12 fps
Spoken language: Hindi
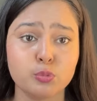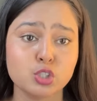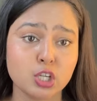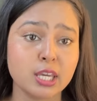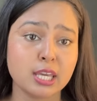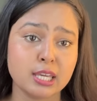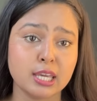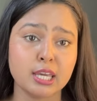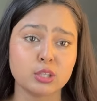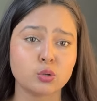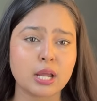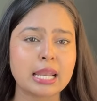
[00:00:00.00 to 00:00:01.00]
मुझे
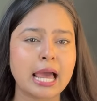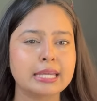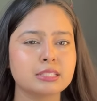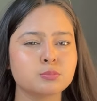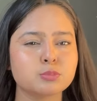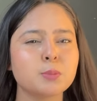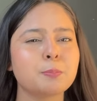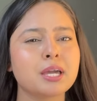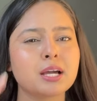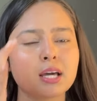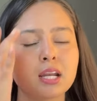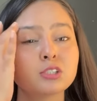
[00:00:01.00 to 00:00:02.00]
ये थोड़ा लाइट मुझे
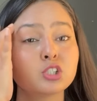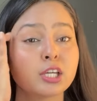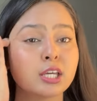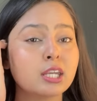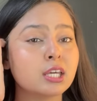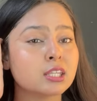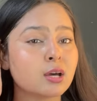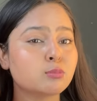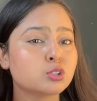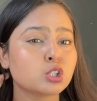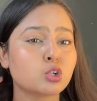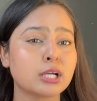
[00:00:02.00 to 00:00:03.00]
पिंक कलर चाहिए नहीं था
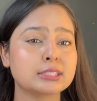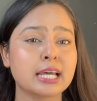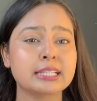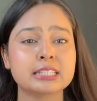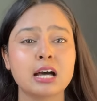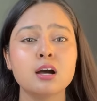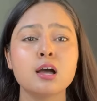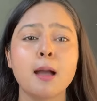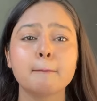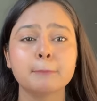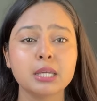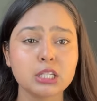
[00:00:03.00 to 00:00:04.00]
मुझे थोड़ा सा ऐसा
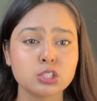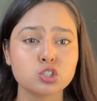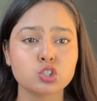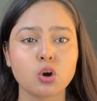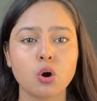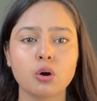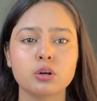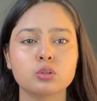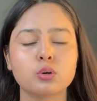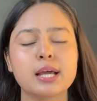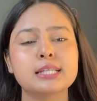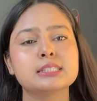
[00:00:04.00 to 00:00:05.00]
पीच और
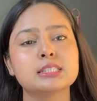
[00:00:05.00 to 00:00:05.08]
थोड़ा इस